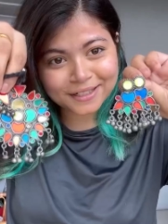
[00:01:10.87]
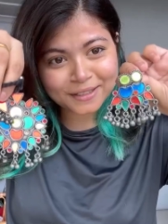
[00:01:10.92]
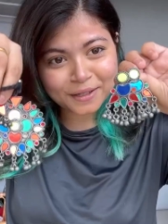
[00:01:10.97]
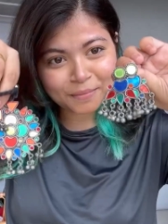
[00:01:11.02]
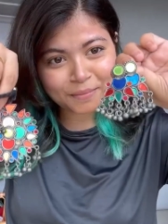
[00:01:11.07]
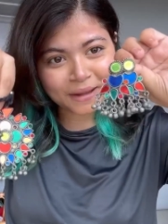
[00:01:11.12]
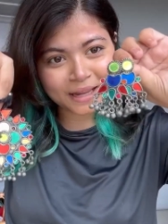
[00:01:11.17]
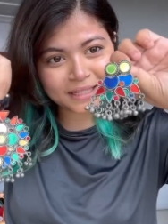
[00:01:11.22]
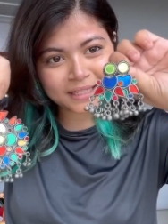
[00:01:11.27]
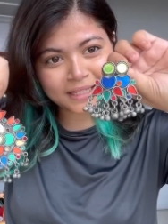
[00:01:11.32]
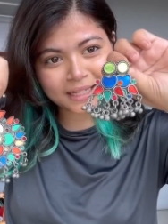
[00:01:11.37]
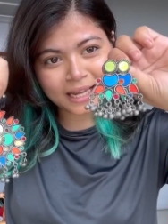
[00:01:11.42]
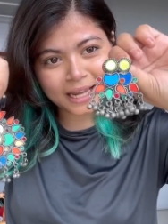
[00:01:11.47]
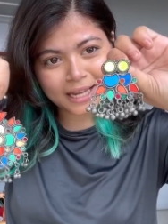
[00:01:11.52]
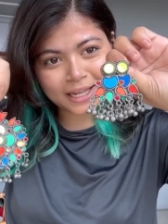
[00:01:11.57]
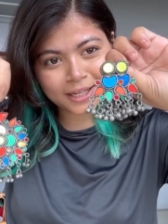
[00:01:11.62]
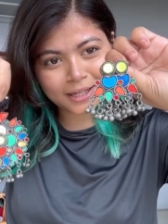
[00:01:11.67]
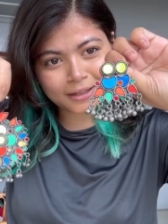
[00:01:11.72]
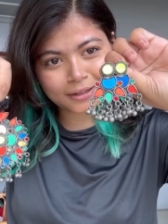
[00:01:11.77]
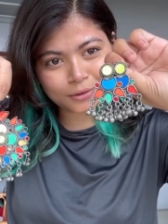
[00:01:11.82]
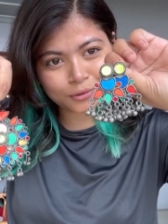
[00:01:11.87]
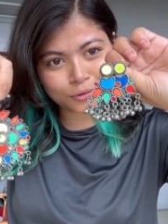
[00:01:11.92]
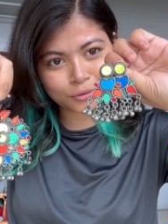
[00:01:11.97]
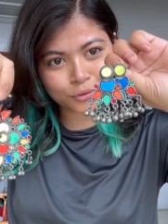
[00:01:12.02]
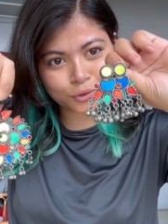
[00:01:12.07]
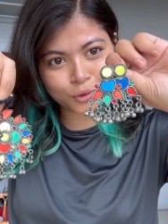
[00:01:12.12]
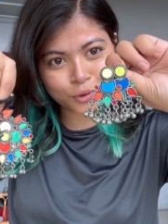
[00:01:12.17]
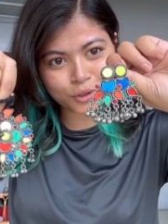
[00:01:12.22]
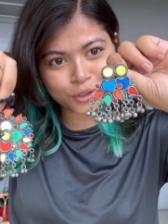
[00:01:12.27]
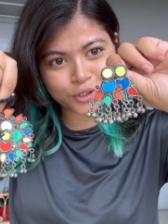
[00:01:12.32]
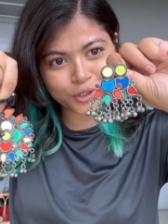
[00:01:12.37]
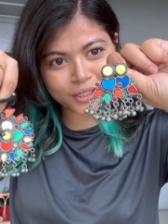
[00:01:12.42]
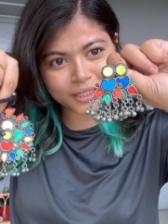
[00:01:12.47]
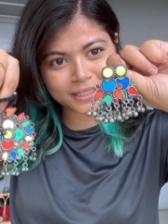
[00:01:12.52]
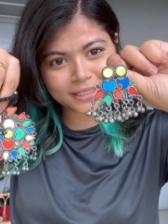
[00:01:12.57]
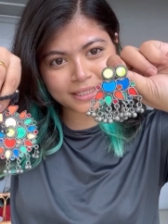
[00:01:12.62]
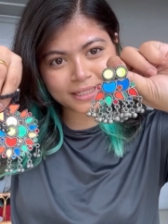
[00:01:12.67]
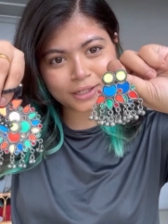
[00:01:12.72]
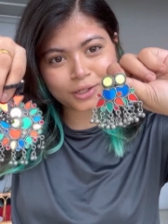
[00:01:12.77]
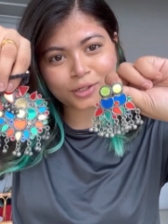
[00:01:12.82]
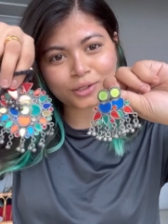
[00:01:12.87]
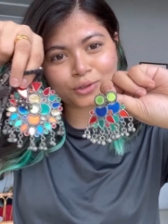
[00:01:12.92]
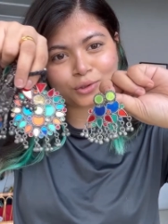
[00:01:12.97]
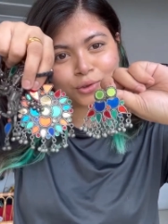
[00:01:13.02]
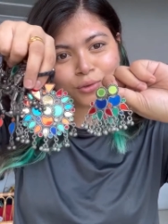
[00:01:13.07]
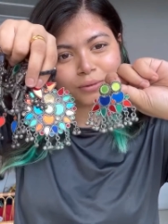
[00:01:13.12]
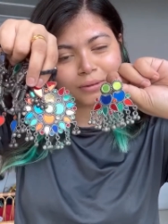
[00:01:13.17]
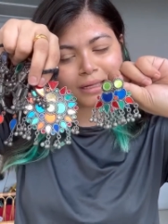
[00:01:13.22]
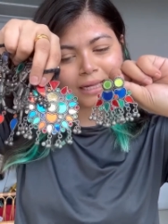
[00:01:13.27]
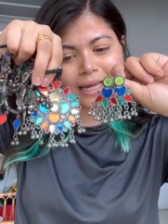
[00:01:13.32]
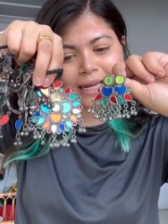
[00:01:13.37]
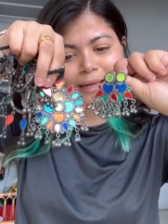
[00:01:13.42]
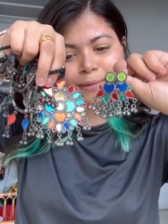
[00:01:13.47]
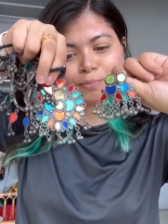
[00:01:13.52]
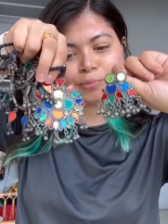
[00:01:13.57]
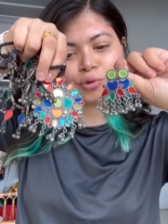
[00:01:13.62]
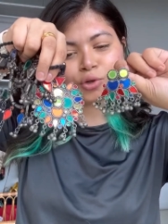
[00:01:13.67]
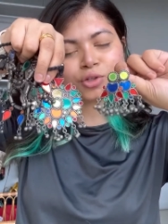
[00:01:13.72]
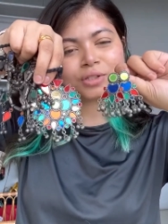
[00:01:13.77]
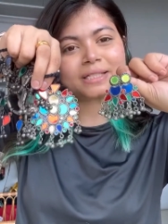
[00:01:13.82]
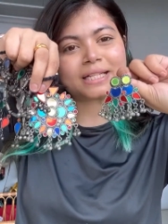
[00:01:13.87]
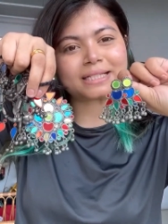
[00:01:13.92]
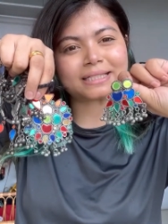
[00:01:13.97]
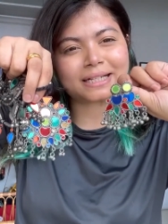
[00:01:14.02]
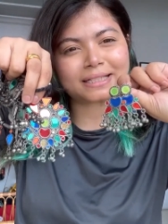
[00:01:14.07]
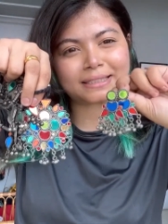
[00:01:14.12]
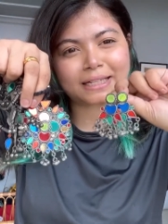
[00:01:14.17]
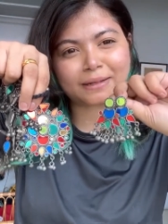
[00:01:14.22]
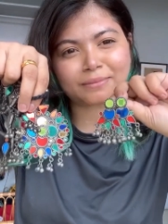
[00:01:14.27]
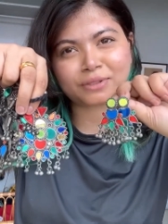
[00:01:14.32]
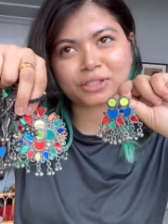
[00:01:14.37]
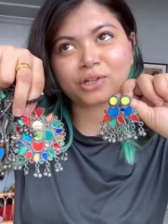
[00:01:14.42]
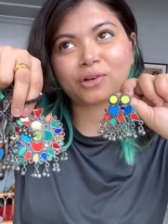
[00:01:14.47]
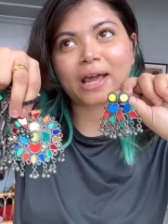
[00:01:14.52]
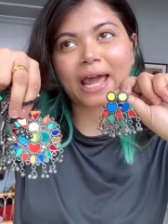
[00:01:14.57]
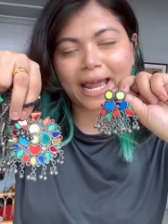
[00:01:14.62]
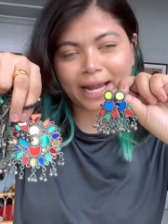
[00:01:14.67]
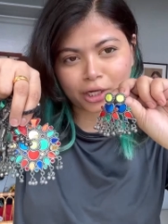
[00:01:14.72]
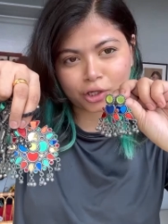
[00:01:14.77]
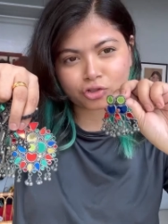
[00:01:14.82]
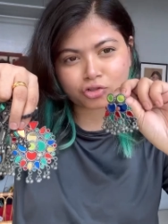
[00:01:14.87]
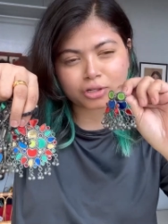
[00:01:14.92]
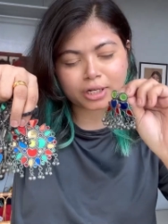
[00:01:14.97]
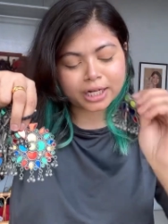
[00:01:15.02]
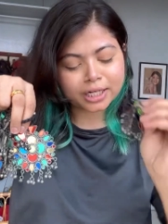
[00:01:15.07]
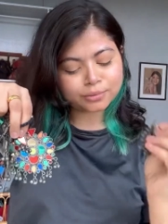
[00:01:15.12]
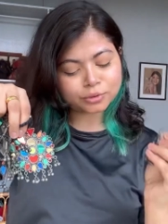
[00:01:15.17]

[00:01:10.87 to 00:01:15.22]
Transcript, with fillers: সাথে ম্যাচিং এই দুল জোড়া ছিল এই পুরো সেটটার দাম ছিল এগারোশো টাকার